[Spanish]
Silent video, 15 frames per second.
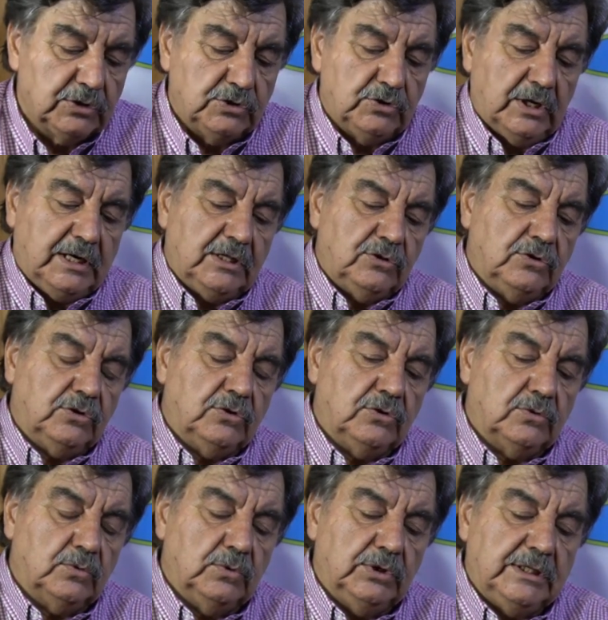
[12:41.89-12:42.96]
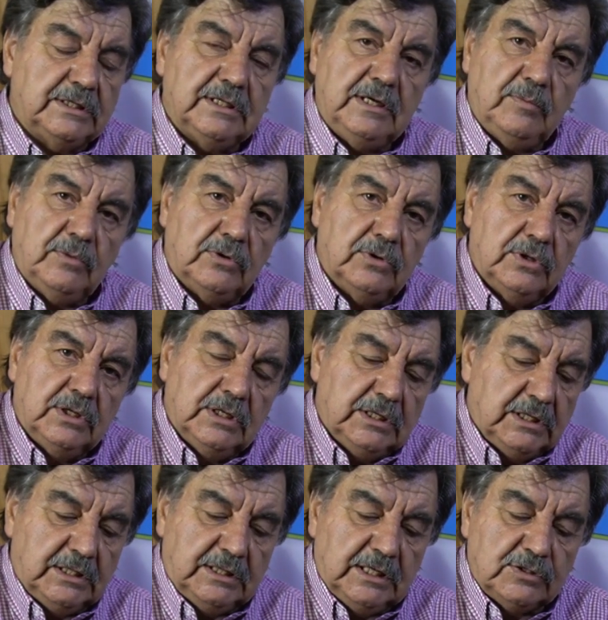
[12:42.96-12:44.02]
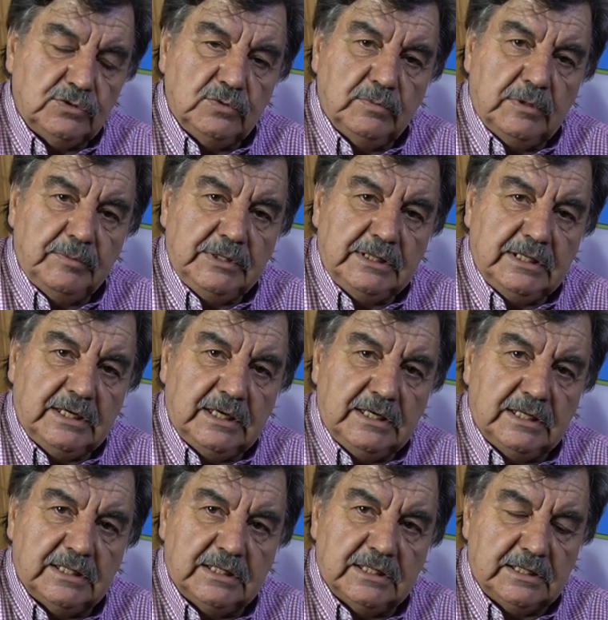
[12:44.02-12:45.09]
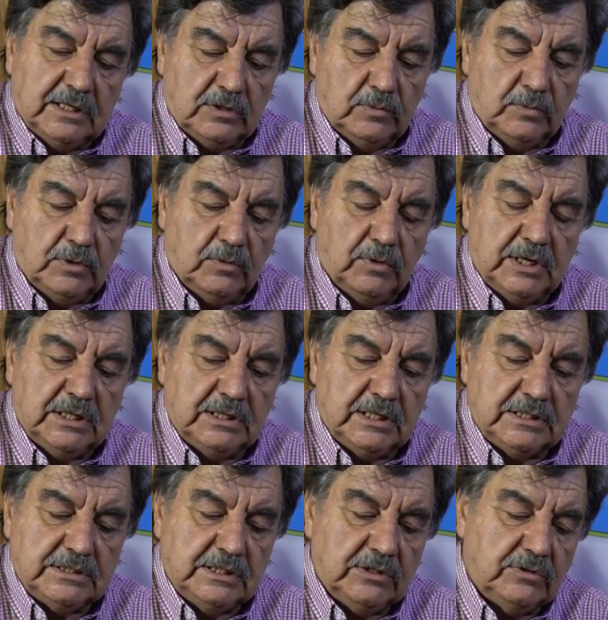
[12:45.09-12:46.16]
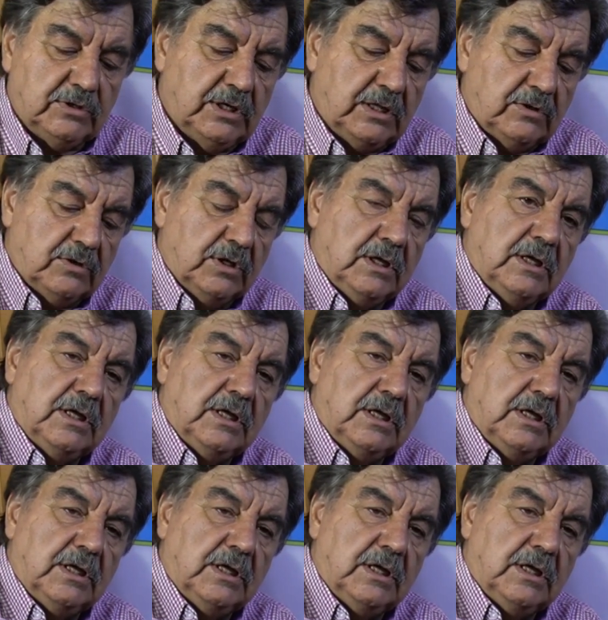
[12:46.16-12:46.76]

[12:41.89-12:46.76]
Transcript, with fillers: Yo acá toco un extremo y está sumamente caliente, está como 45 grados.